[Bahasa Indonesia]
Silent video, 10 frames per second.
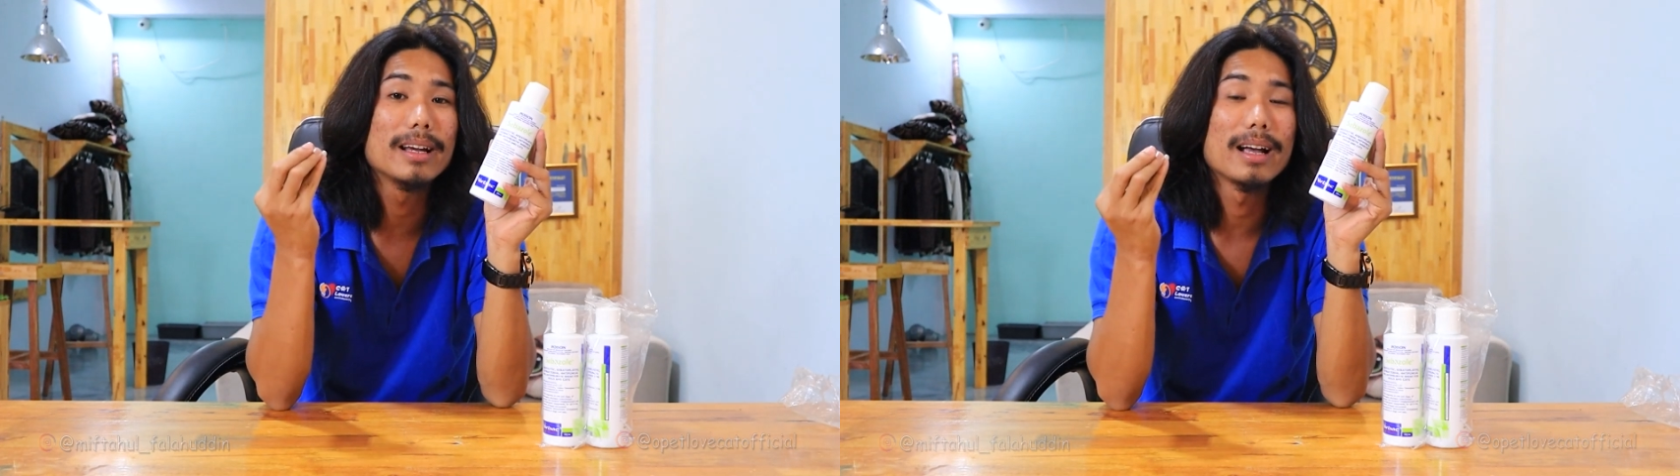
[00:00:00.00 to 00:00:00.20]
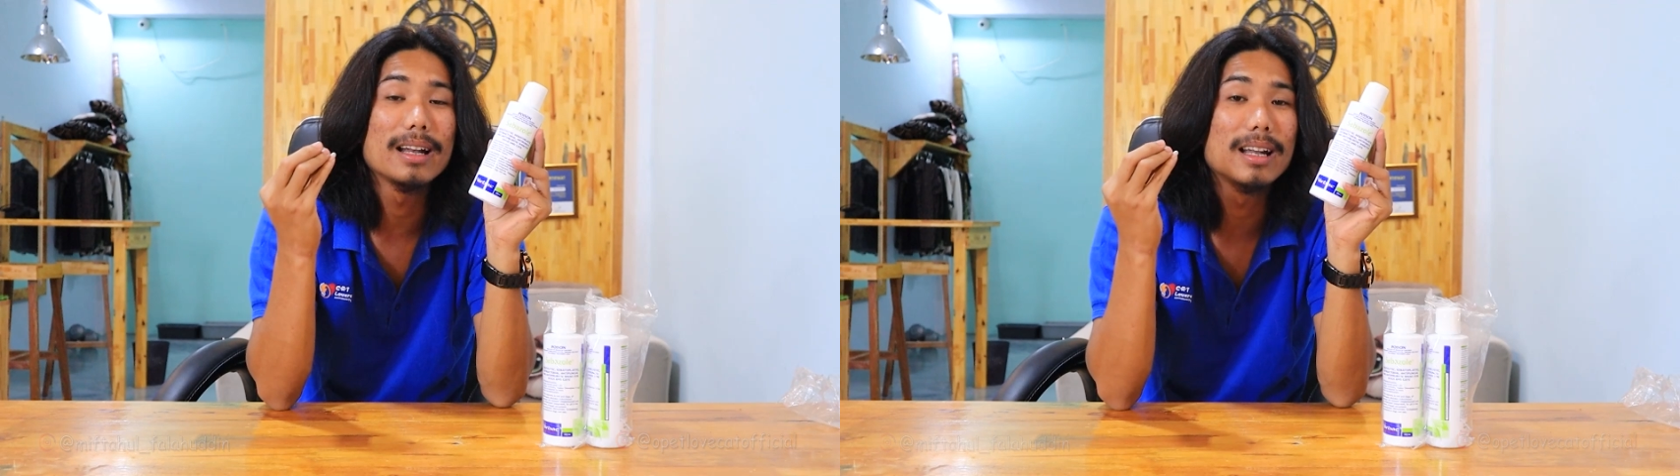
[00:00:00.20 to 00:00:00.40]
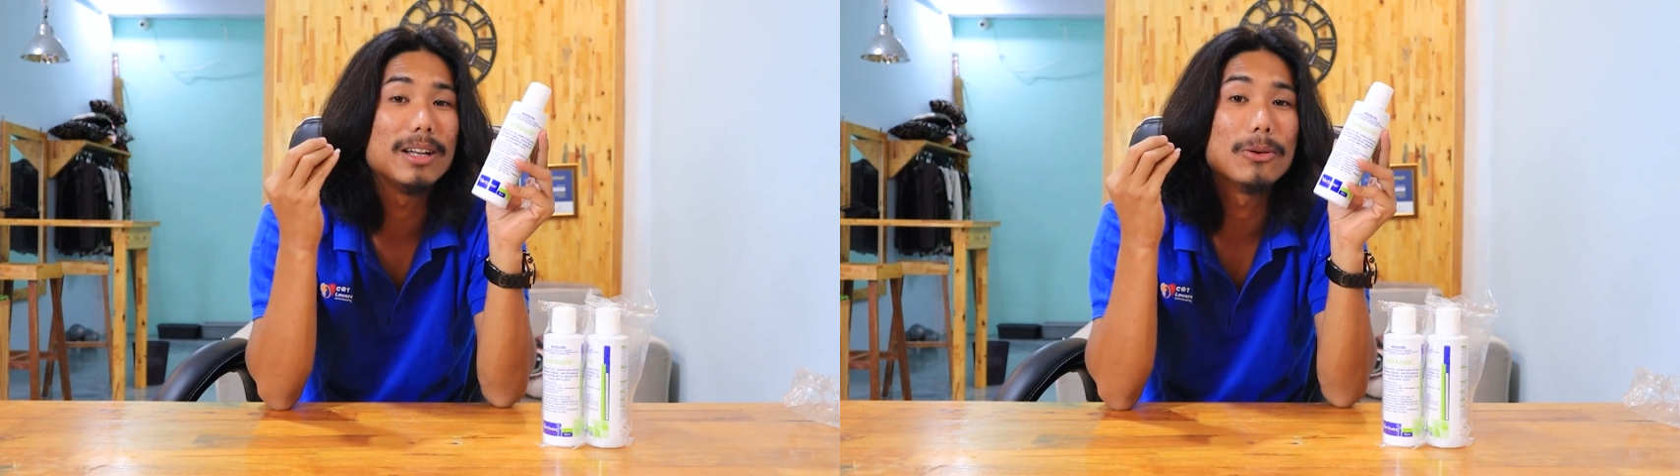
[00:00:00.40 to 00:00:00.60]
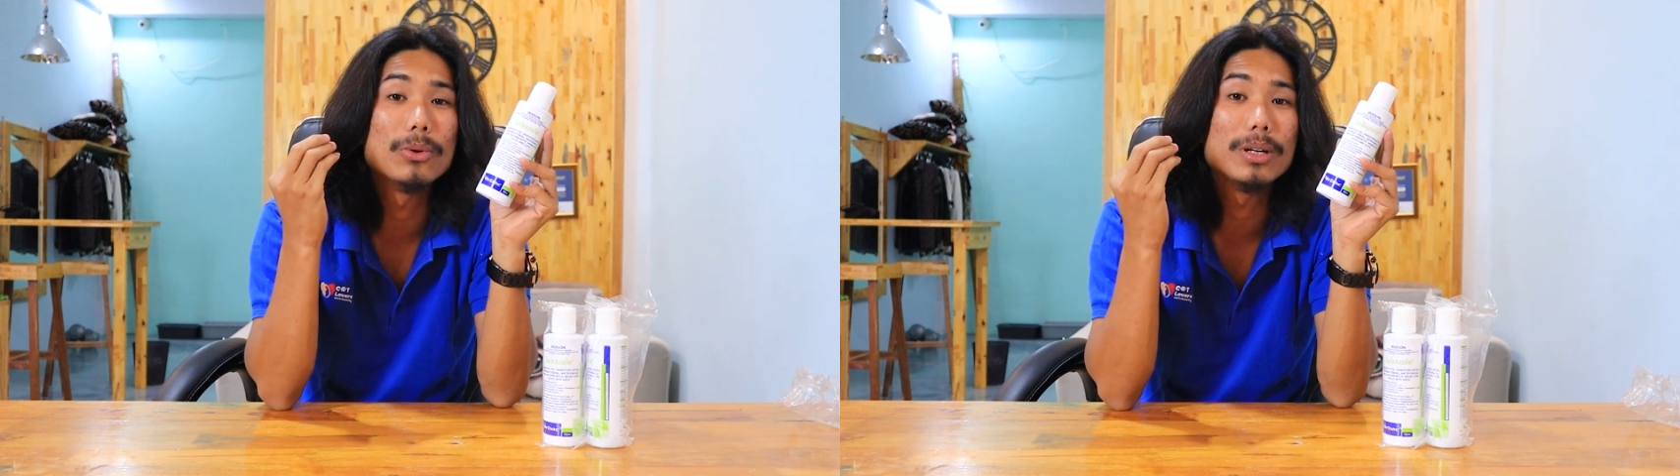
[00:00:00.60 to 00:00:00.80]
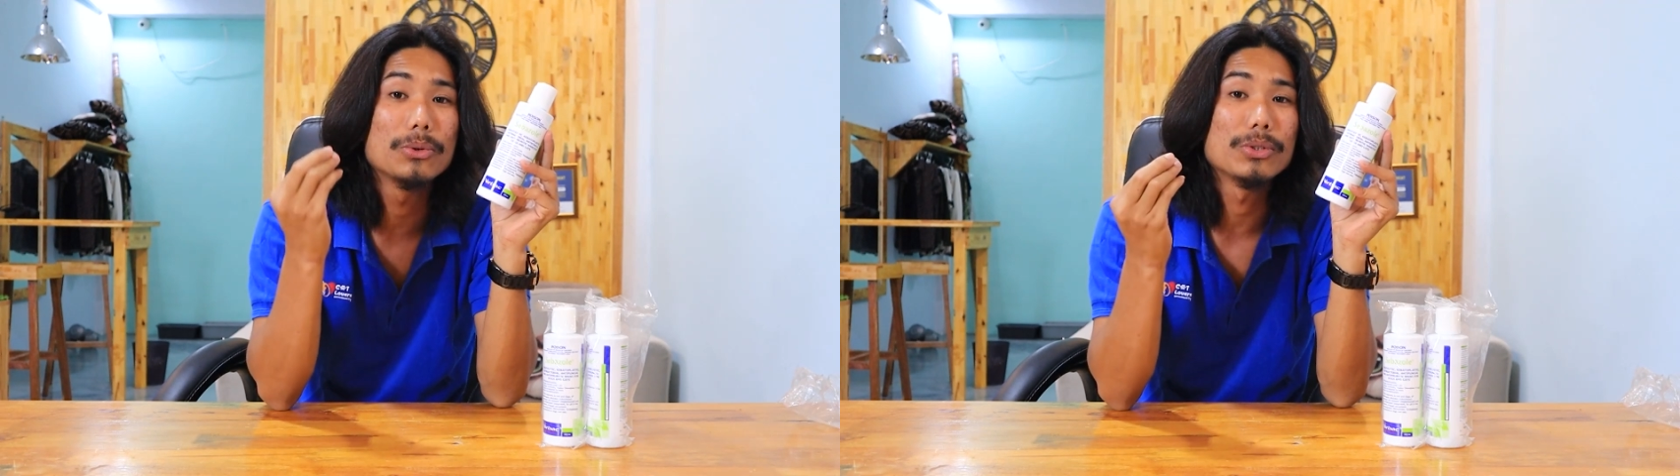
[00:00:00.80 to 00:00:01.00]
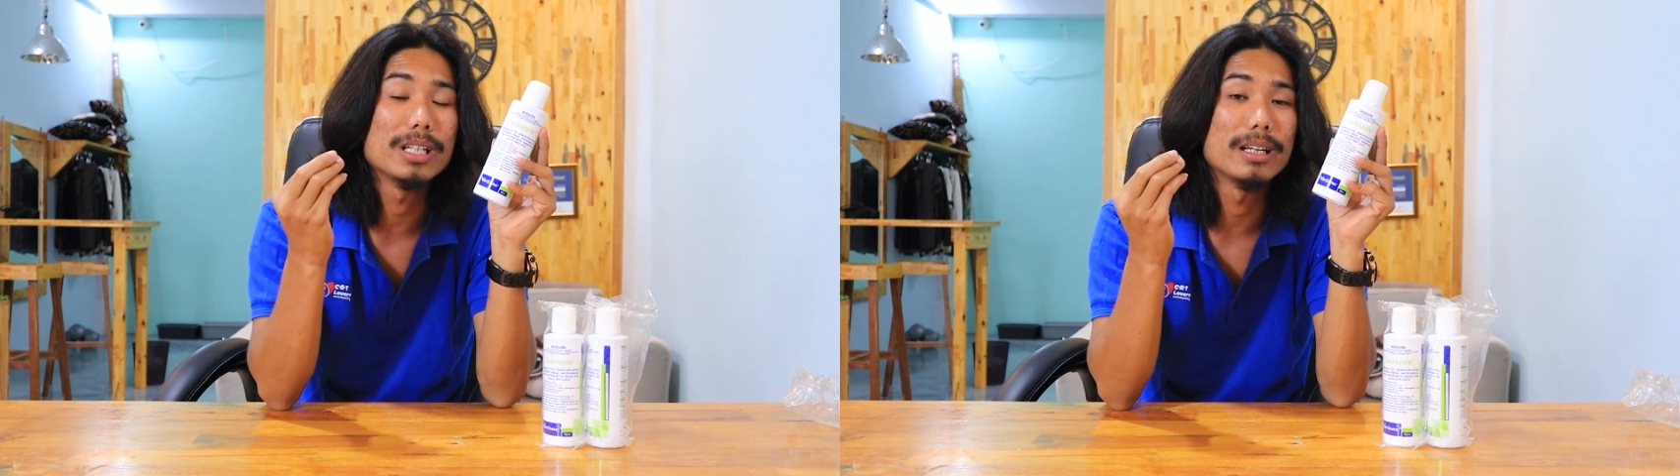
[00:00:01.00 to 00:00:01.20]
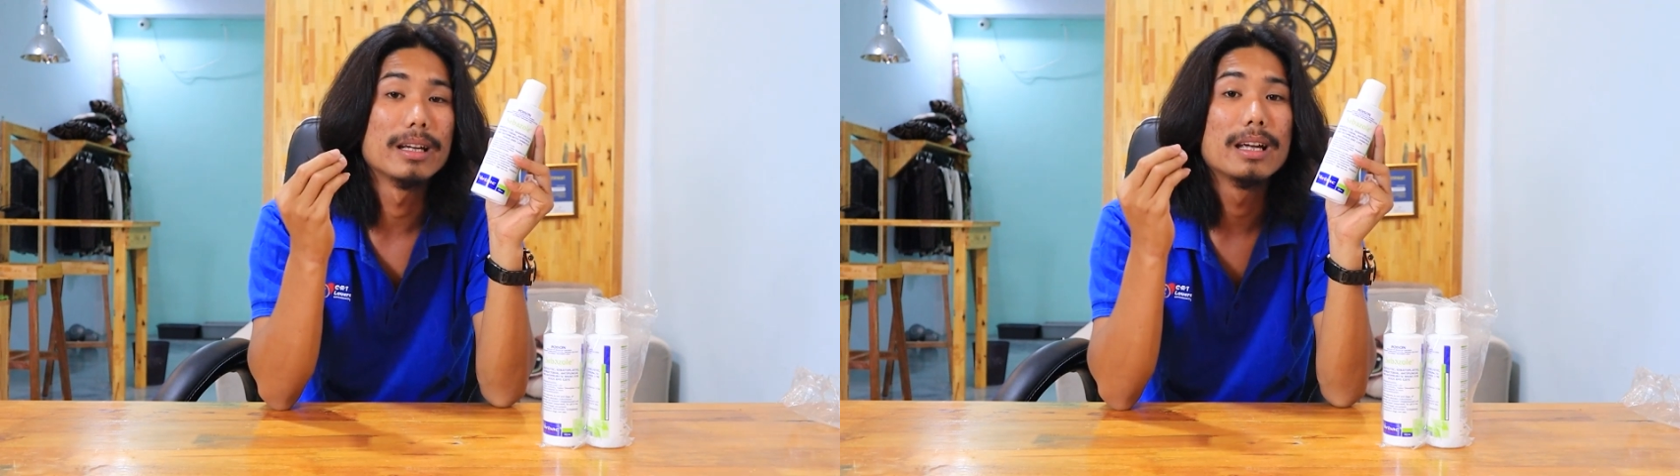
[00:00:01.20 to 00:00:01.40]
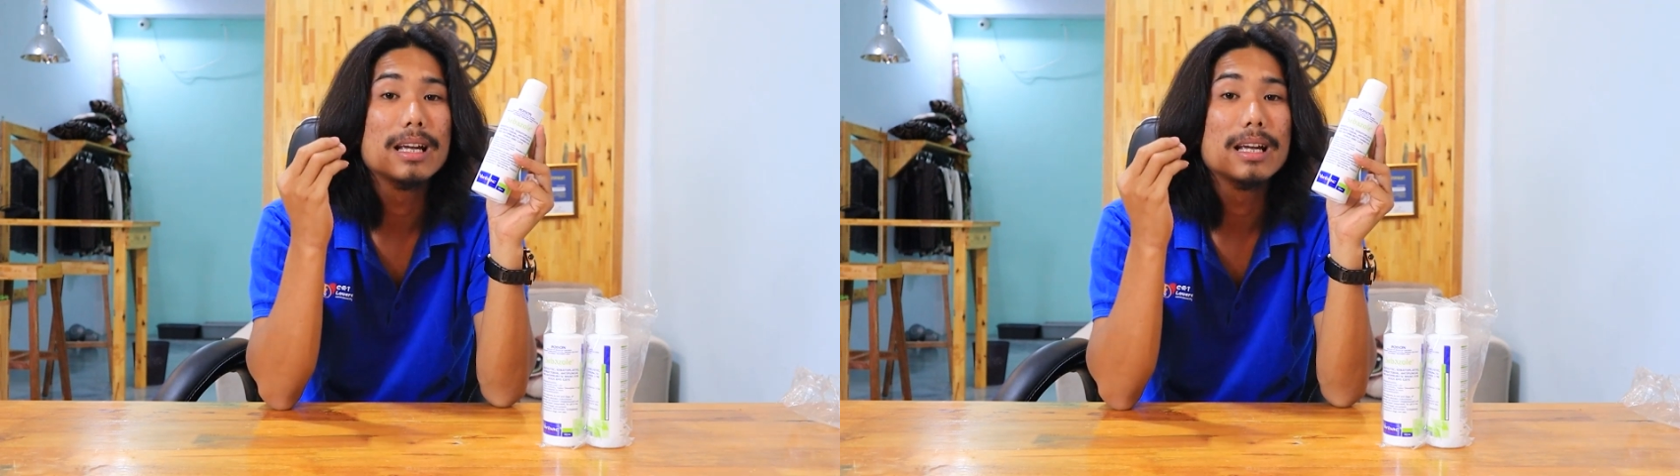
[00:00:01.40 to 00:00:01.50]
yang ada di kulit kucing.